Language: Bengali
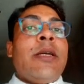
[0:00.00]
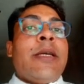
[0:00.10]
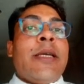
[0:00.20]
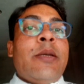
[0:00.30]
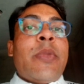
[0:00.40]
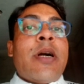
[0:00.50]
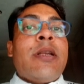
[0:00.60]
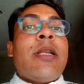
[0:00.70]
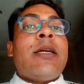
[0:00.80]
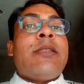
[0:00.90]
এই বাংলা
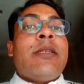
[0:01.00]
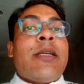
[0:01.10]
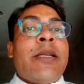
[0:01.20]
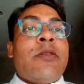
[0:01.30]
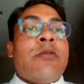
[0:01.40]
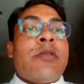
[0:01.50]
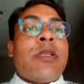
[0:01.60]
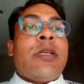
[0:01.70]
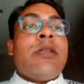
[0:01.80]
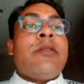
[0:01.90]
জেনারেল
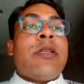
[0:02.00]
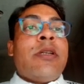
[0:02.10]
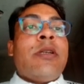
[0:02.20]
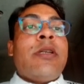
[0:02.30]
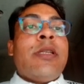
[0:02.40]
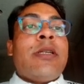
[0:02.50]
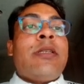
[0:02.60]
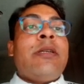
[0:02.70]
কোর্সের জেনেরিক ইলেকটিভ